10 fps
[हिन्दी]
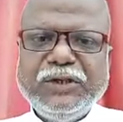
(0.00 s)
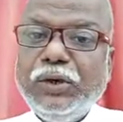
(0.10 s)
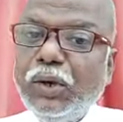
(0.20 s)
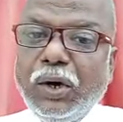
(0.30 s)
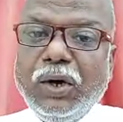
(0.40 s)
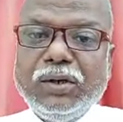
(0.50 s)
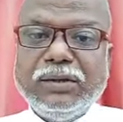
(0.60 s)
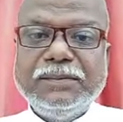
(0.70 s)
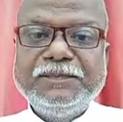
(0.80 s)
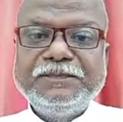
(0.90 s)

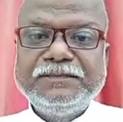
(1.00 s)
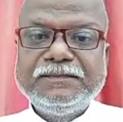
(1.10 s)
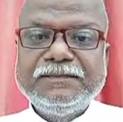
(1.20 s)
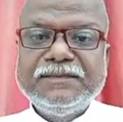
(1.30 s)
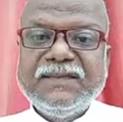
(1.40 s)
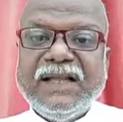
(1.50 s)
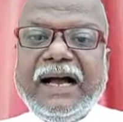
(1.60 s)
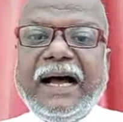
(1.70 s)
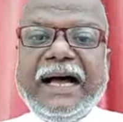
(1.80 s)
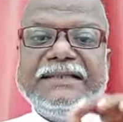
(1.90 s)
लोग
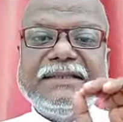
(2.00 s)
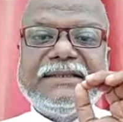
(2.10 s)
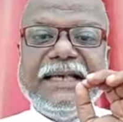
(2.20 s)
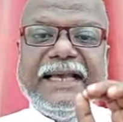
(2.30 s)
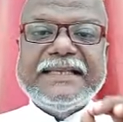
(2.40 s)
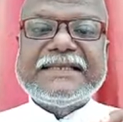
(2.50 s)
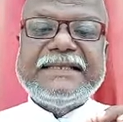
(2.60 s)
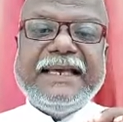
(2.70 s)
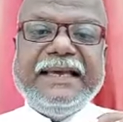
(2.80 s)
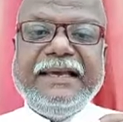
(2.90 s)
आज देश
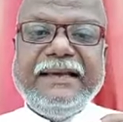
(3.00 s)
के